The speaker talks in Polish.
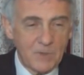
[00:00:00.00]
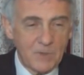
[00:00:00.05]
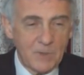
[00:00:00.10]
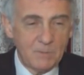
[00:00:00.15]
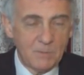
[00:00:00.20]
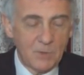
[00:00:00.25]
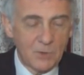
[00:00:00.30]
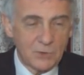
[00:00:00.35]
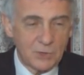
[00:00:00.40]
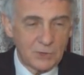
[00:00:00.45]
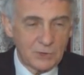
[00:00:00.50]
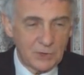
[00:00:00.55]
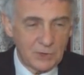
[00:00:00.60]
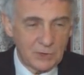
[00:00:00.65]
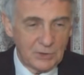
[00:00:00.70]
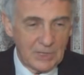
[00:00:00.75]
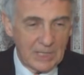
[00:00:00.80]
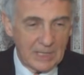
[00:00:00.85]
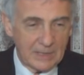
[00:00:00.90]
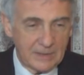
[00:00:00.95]
i może
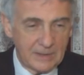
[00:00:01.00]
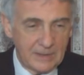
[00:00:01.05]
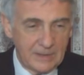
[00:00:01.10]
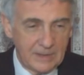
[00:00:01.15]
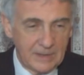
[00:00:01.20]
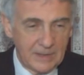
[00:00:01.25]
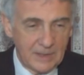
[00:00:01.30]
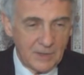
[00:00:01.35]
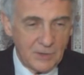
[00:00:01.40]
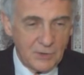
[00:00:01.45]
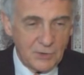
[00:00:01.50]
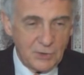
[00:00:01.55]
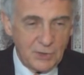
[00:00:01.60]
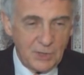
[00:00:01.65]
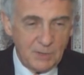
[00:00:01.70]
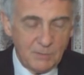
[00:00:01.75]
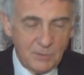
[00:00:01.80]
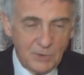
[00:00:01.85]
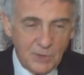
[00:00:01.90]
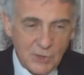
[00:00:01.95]
ten taki
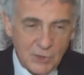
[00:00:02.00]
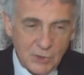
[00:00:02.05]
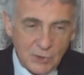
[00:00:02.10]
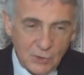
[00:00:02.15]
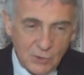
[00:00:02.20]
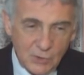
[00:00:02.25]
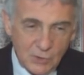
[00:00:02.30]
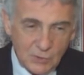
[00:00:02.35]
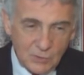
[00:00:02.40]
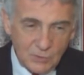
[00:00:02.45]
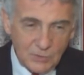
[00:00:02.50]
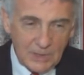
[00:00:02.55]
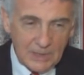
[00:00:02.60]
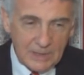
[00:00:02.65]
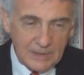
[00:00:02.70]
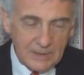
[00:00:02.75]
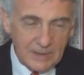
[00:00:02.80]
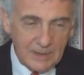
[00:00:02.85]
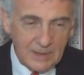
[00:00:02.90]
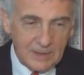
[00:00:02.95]
zimny
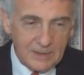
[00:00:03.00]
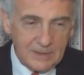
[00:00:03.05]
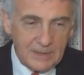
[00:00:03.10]
stosunek